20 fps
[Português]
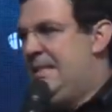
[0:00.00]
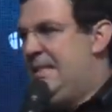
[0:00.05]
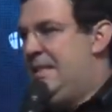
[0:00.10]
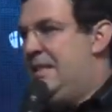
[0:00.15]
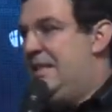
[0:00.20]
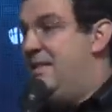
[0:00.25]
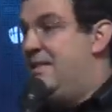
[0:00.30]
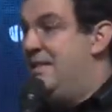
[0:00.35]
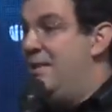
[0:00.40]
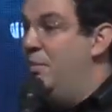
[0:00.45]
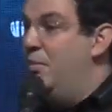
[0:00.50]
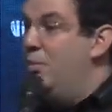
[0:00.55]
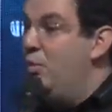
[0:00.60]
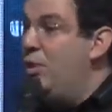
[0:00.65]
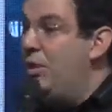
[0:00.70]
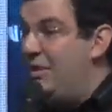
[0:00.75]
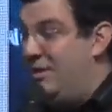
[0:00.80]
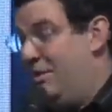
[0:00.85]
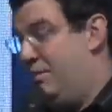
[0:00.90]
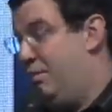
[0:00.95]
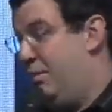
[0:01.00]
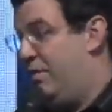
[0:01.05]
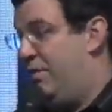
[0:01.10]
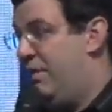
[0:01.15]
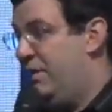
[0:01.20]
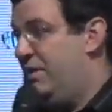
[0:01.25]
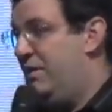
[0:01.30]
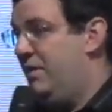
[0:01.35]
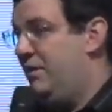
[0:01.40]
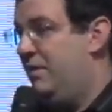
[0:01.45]
E são muitas
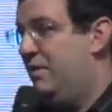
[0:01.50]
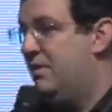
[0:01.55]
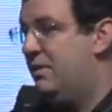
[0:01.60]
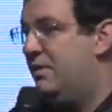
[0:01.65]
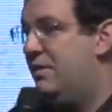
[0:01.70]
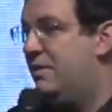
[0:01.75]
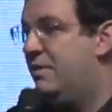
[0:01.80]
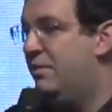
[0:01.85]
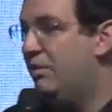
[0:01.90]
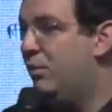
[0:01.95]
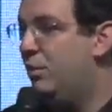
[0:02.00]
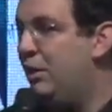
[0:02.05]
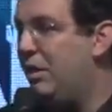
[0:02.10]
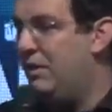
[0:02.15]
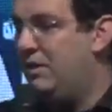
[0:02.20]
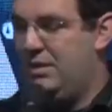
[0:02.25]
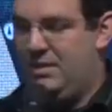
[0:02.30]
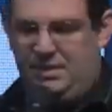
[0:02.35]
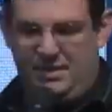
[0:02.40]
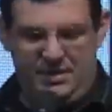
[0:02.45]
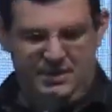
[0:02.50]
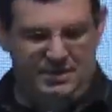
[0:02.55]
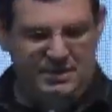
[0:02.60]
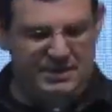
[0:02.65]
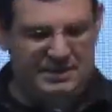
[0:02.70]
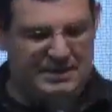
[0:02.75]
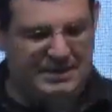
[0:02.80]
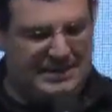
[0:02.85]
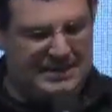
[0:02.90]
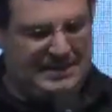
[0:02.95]
profecias,
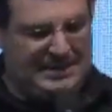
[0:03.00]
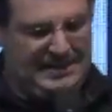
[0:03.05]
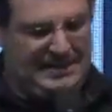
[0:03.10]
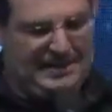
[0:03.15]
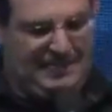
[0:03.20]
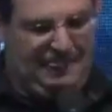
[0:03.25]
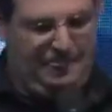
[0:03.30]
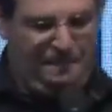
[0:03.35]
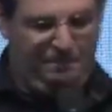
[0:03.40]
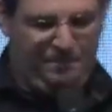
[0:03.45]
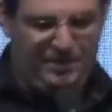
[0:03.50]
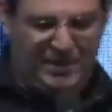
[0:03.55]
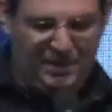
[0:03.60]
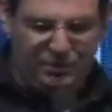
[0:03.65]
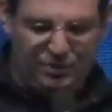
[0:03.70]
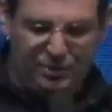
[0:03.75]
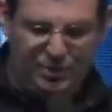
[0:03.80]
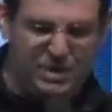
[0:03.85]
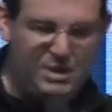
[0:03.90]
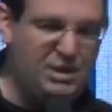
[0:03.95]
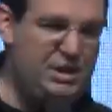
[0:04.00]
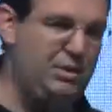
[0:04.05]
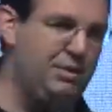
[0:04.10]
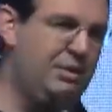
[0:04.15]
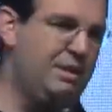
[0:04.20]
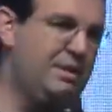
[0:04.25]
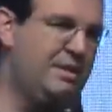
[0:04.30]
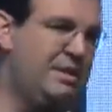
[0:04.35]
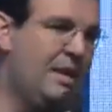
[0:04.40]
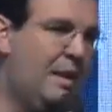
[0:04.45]
muitas. Tanto no Antigo
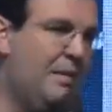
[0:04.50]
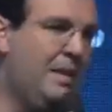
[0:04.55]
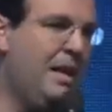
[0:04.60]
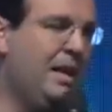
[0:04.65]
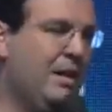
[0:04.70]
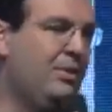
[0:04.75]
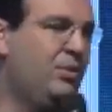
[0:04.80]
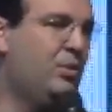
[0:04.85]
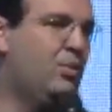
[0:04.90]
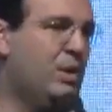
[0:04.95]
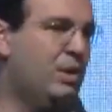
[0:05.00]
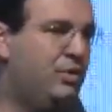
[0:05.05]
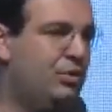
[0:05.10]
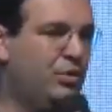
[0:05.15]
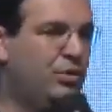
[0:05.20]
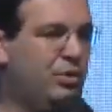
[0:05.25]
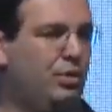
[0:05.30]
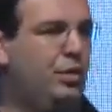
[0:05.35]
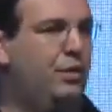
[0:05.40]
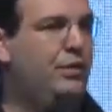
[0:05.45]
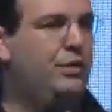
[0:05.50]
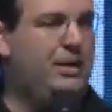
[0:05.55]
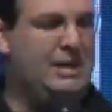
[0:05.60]
Testamento quanto no Novo